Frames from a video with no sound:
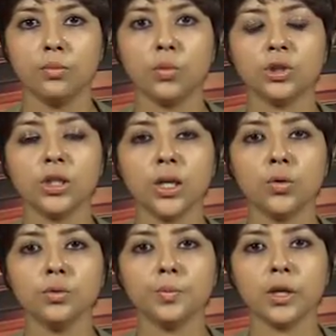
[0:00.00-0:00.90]
मोदी ने
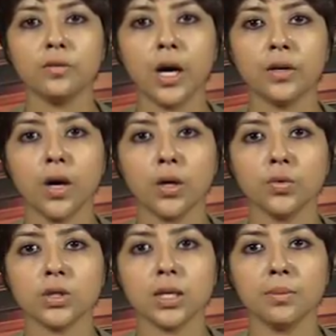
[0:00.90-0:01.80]
उन परिवार
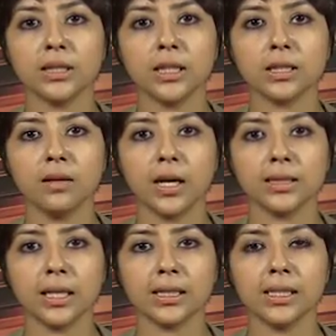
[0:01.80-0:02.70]
वालों से मदद का
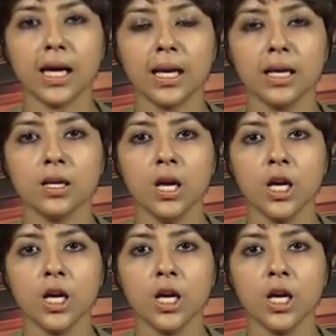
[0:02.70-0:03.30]
वादा किया है